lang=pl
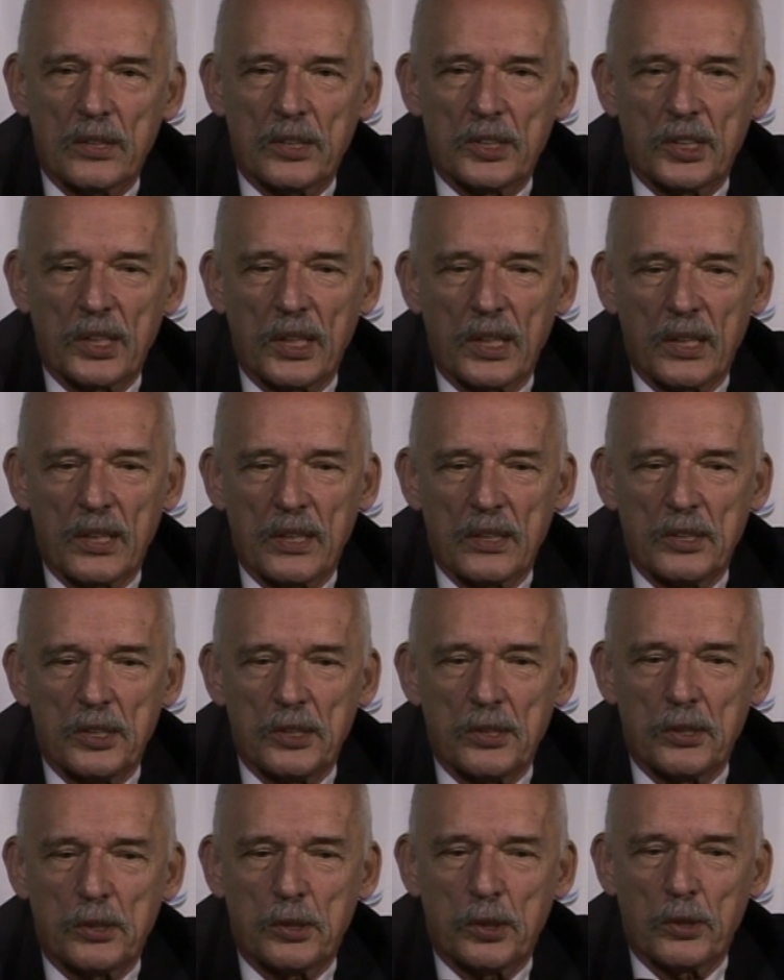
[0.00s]
że
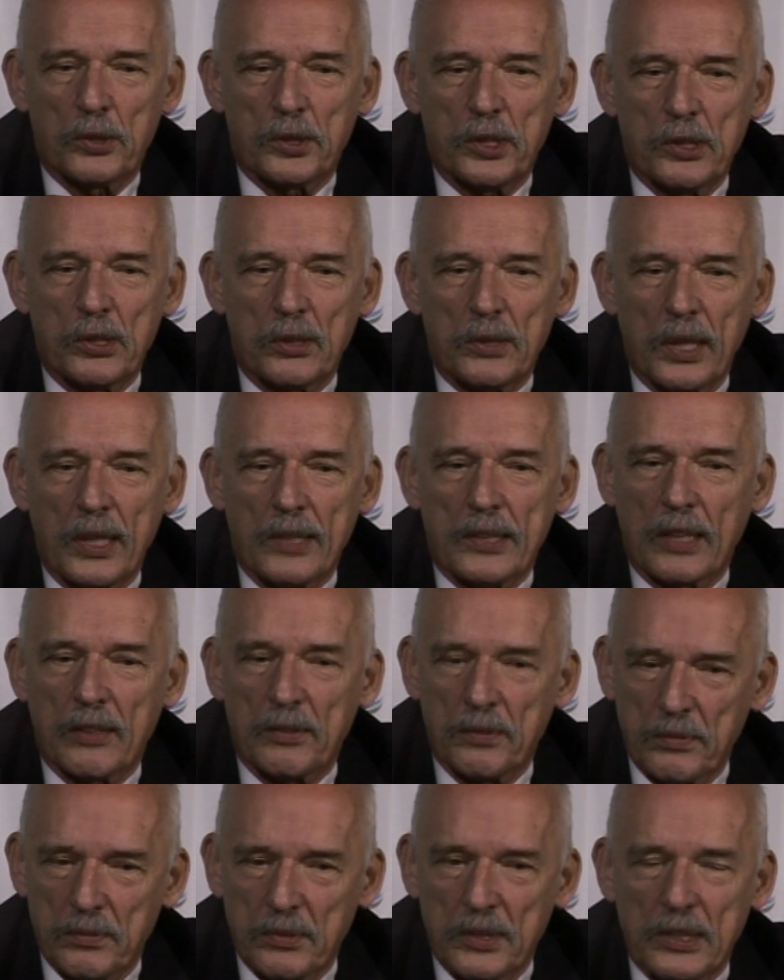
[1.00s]
książki są teraz jak.
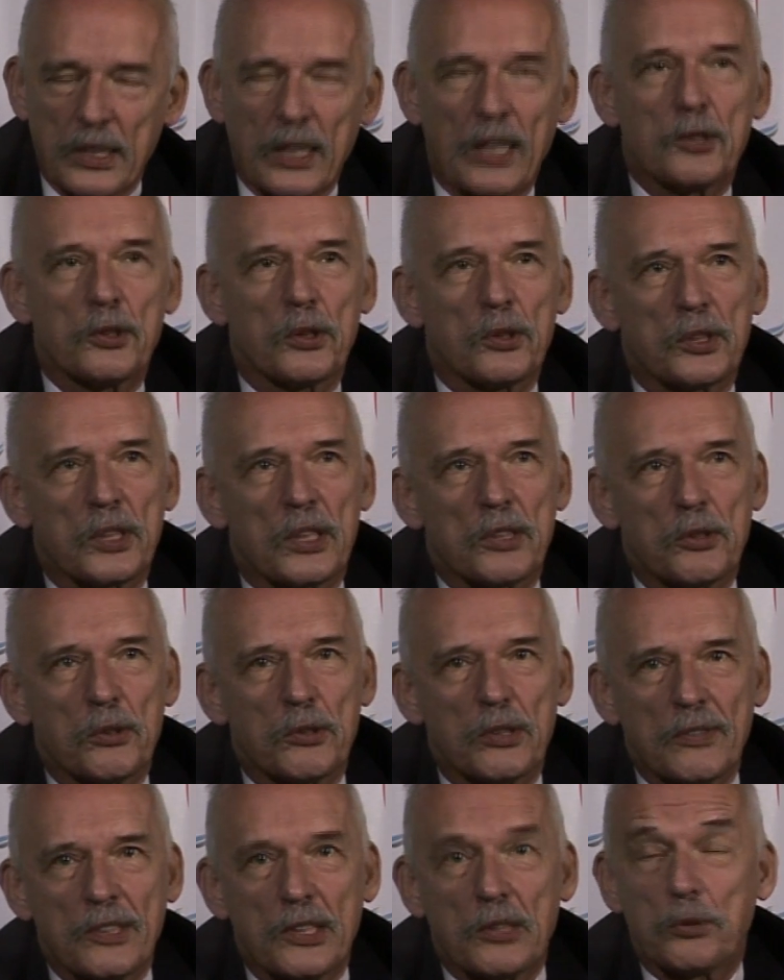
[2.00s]
Jest taka książka
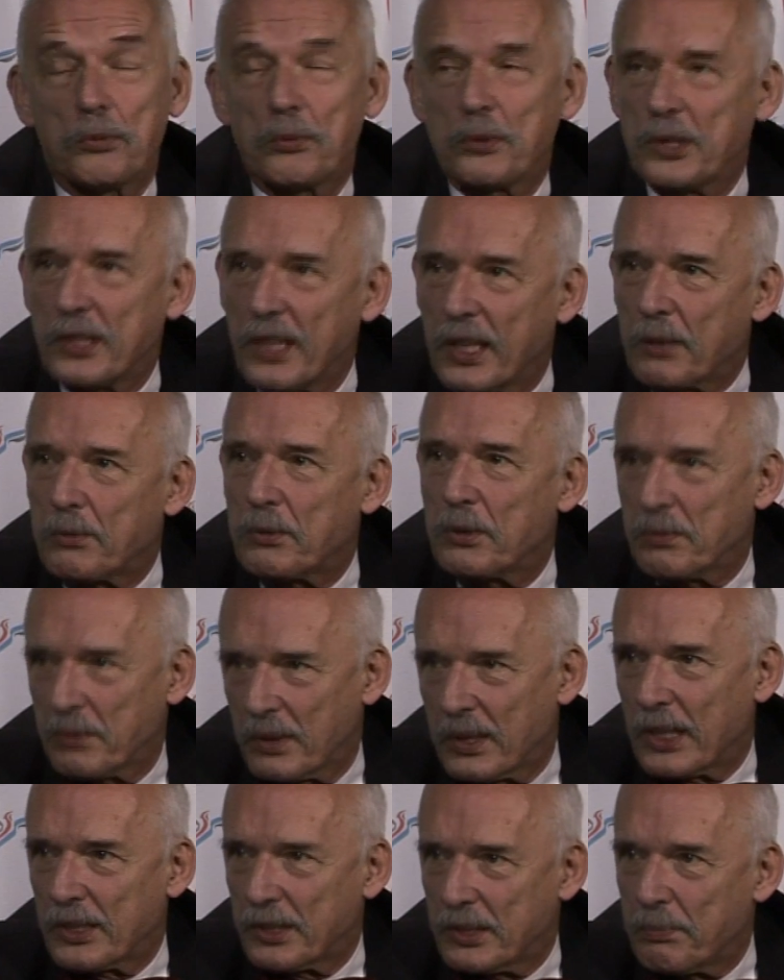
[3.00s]
1984, którą
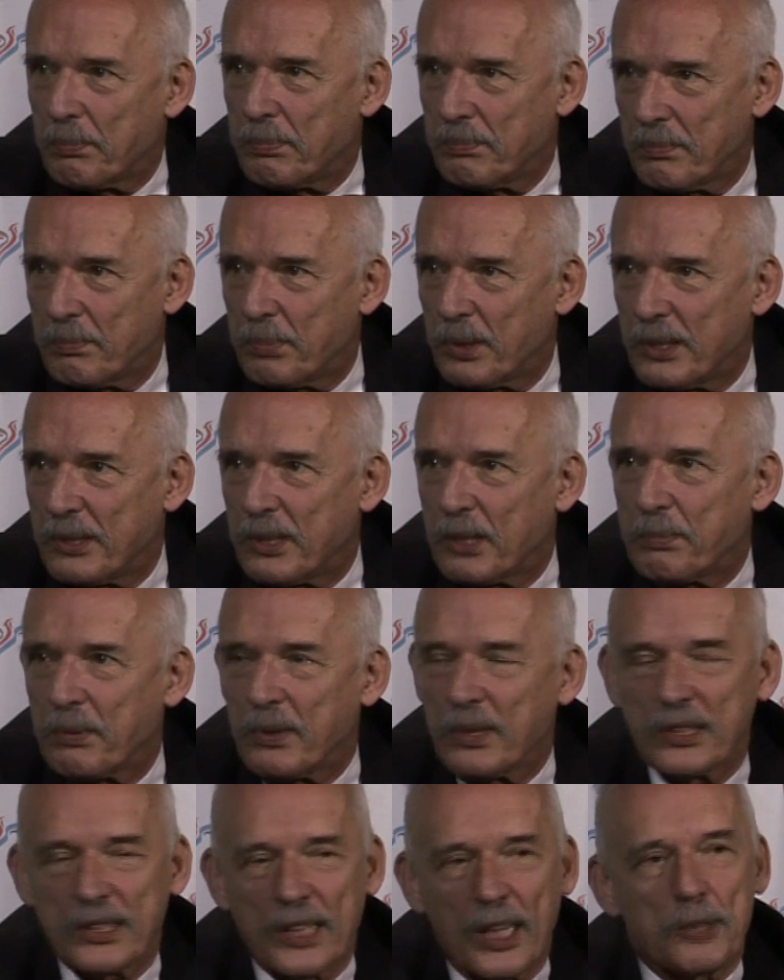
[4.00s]
każdy polityk
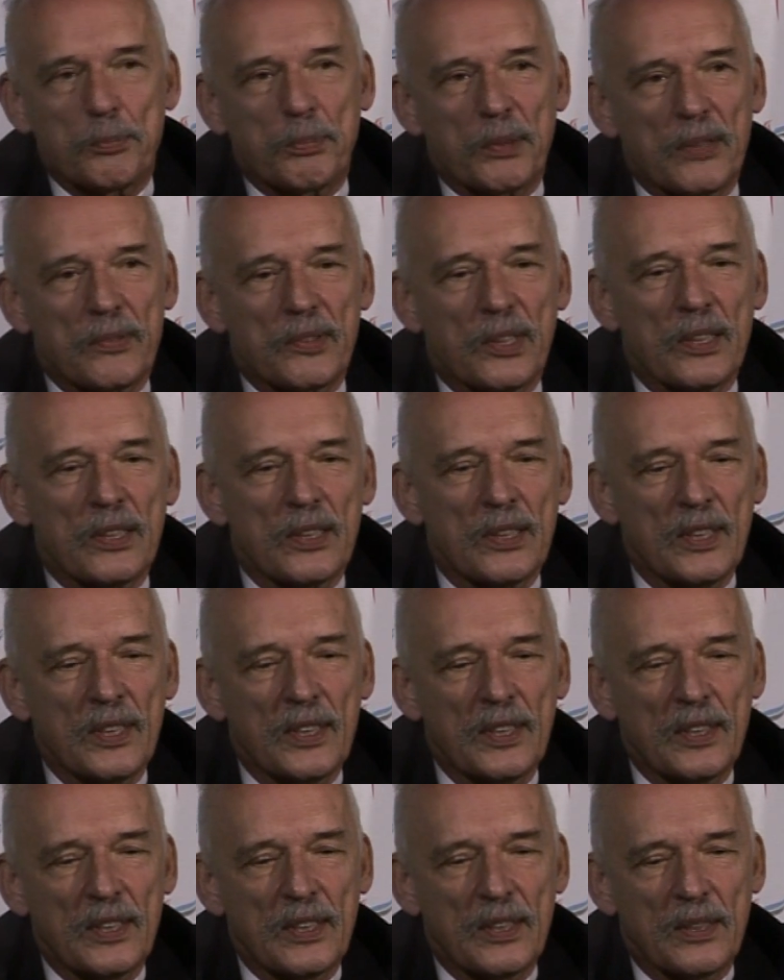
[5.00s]
powinien znać, prawda?
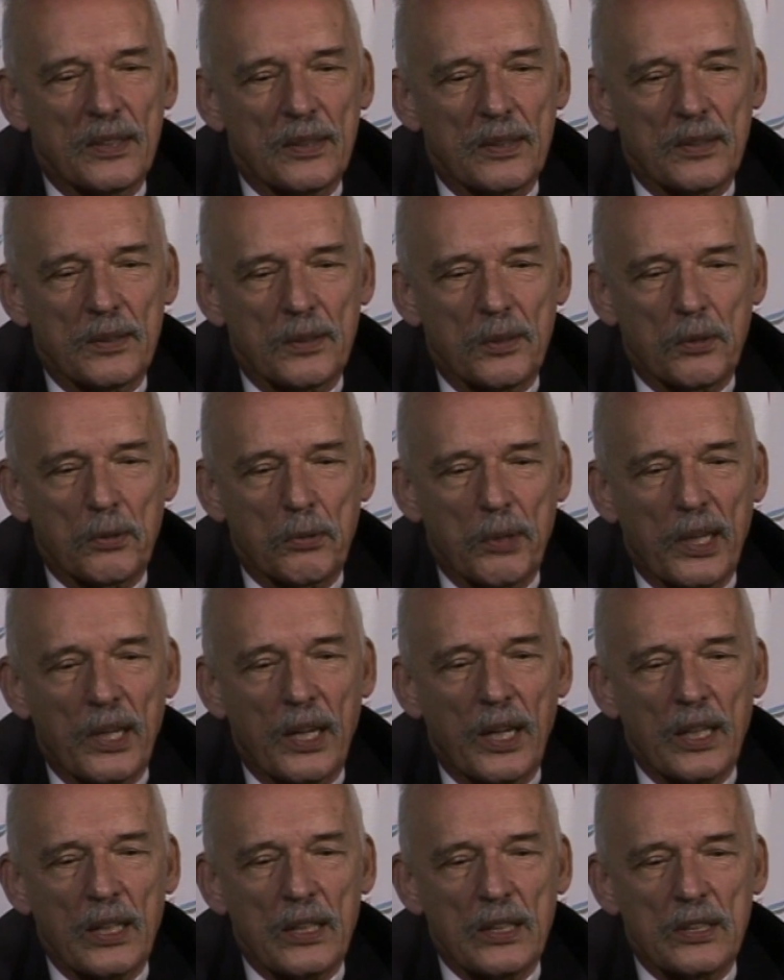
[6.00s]
E,
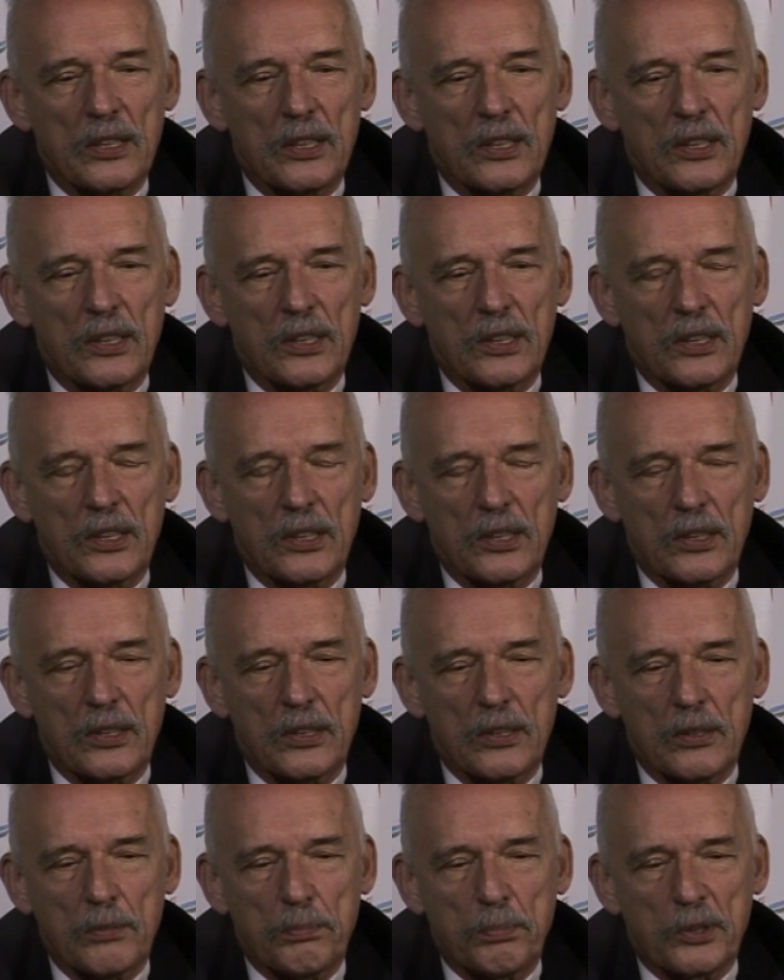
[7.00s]
Orwella.
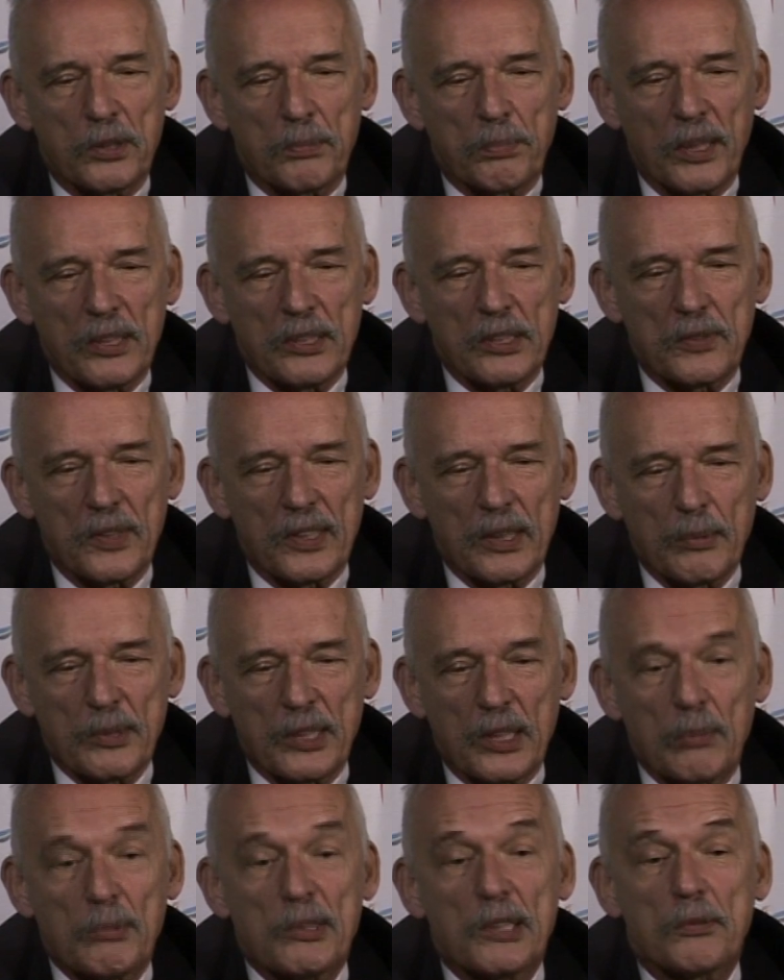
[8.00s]
I proszę Państwa, tam jest
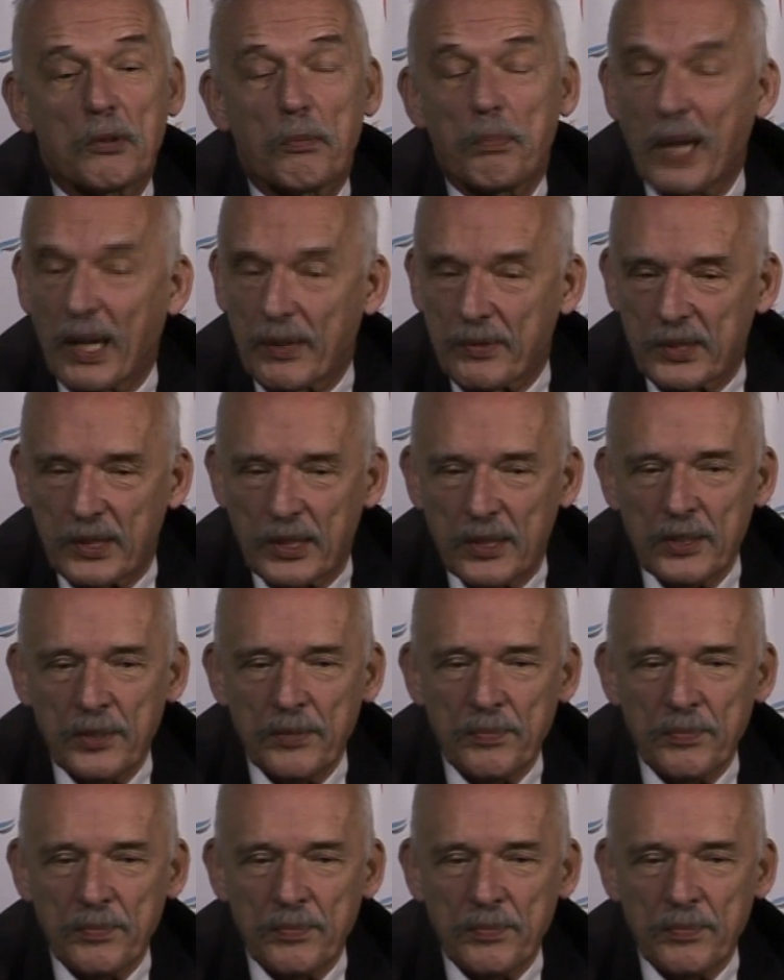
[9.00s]
takie Ministerstwo Prawdy,